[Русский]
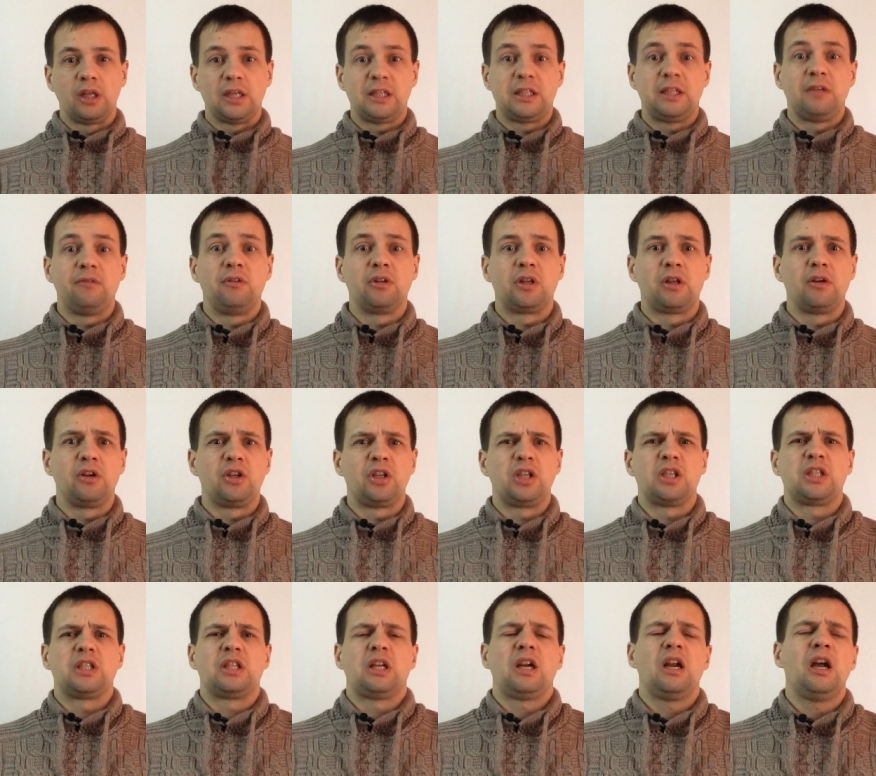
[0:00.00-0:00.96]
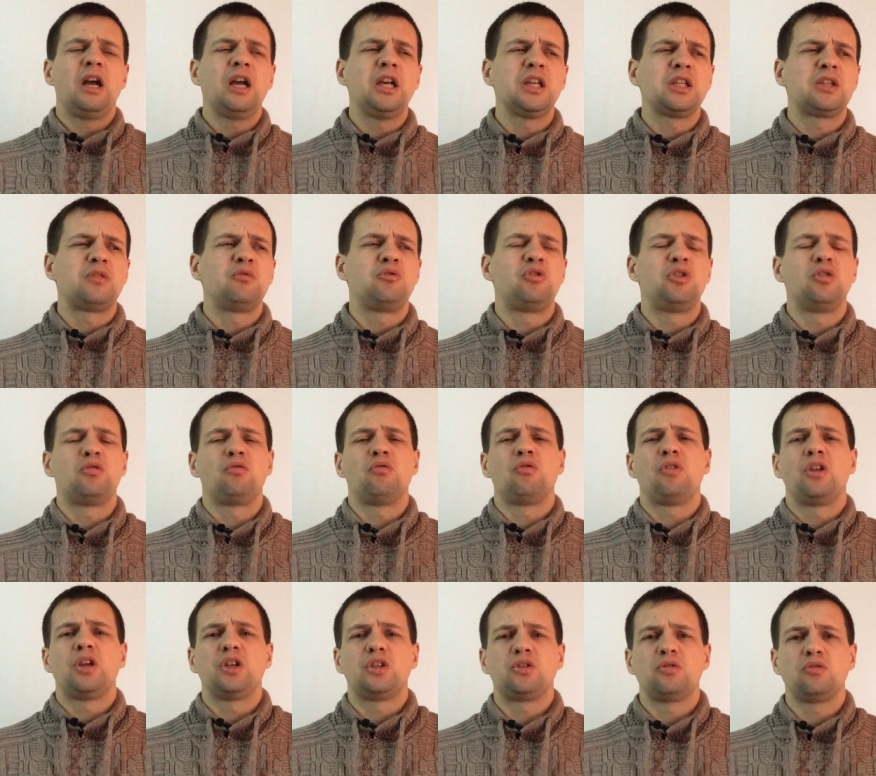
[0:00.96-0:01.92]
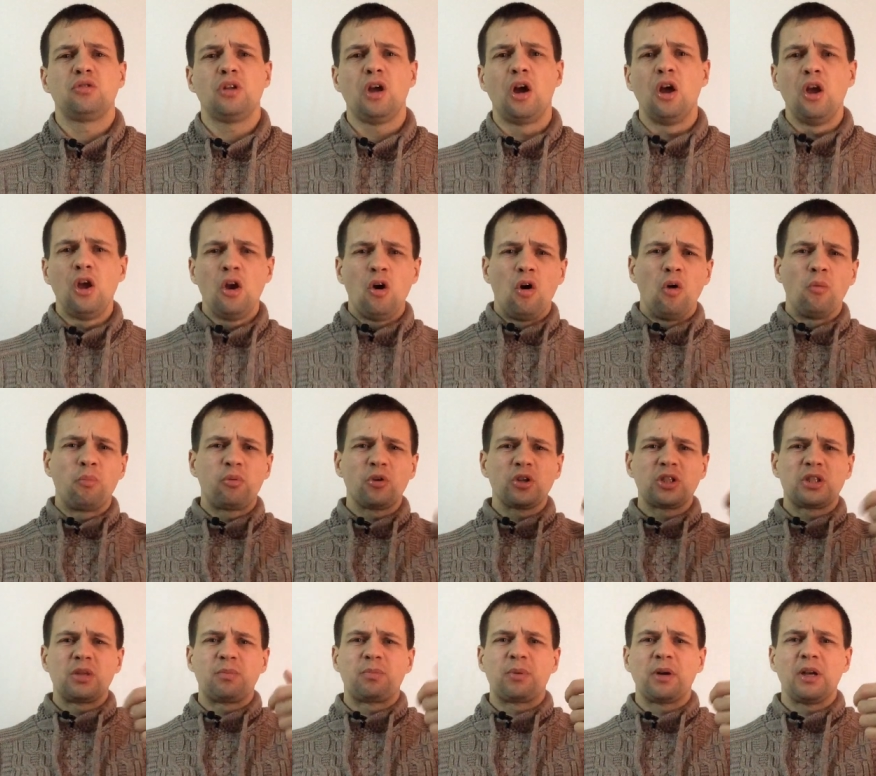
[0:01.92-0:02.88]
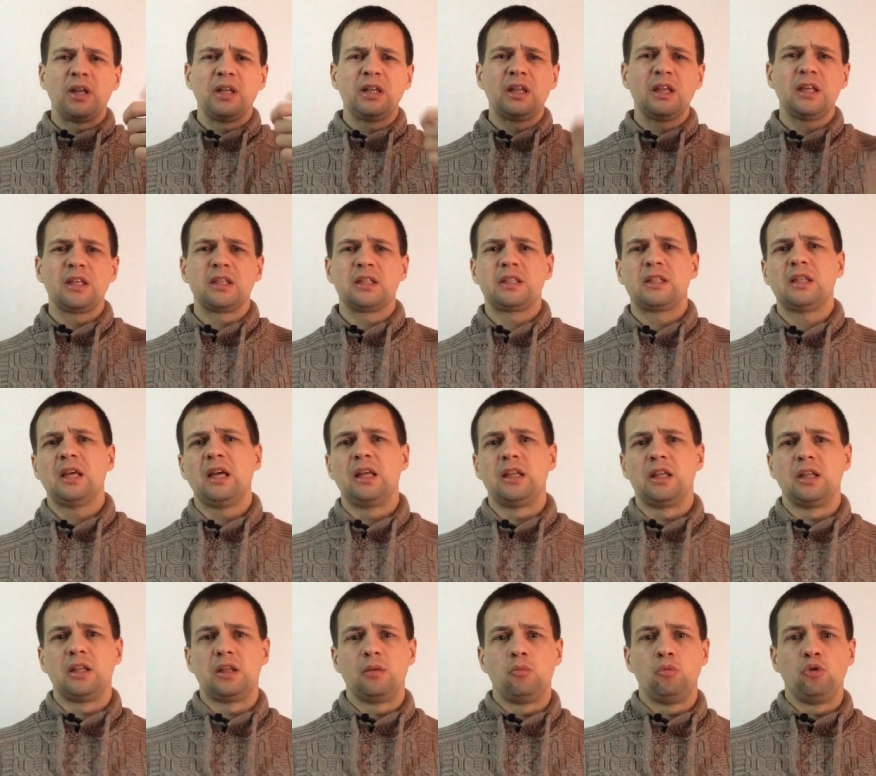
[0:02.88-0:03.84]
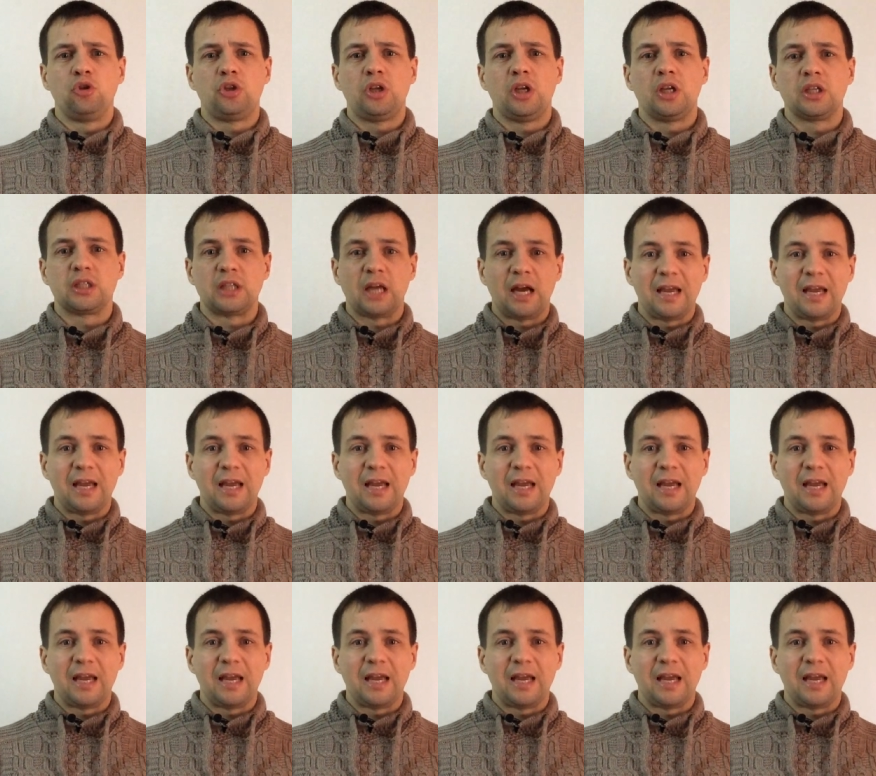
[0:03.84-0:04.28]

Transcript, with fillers: Если вы говорите «здравствуйте», туда-сюда, он просто пролетает, это ему интересно.